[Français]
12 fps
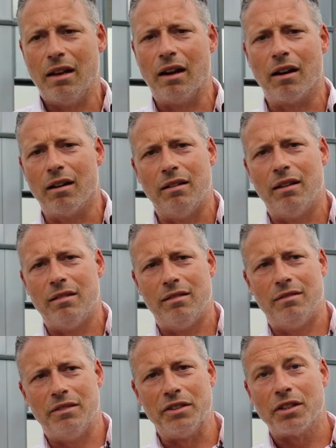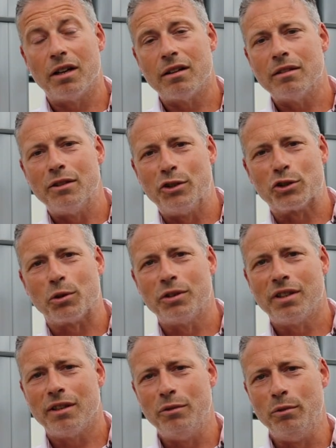Alors déjà, je
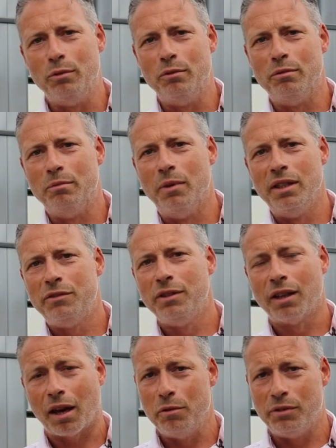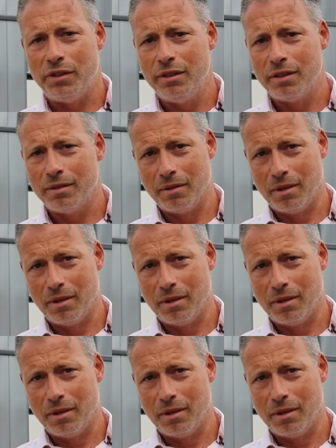retiens une, magnifique réussite